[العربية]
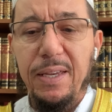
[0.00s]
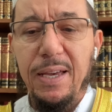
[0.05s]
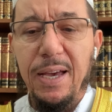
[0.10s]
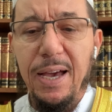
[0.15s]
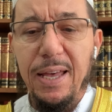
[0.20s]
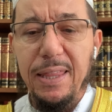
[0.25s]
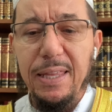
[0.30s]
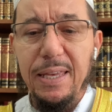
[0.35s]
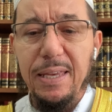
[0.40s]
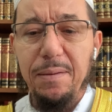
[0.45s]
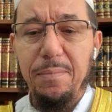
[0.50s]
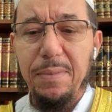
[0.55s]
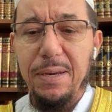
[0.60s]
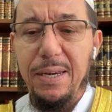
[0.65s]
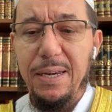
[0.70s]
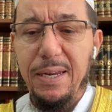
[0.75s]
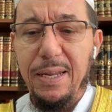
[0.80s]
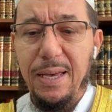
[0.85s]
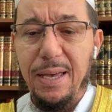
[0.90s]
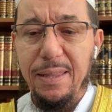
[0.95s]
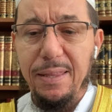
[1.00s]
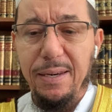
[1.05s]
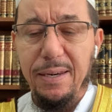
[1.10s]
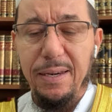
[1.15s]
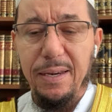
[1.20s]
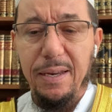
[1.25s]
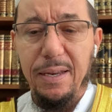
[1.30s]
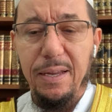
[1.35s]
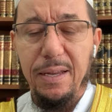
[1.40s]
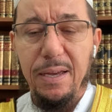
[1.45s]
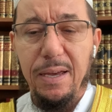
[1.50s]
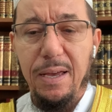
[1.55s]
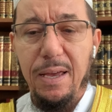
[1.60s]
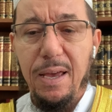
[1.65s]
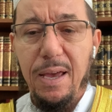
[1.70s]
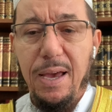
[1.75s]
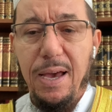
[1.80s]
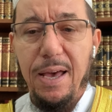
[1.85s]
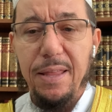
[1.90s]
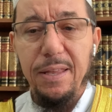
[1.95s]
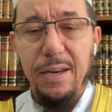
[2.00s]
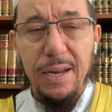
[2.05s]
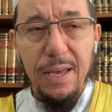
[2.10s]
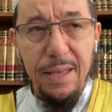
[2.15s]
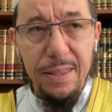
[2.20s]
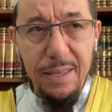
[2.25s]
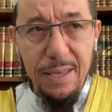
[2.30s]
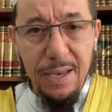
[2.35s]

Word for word: هذه من هذا ال هذا الـ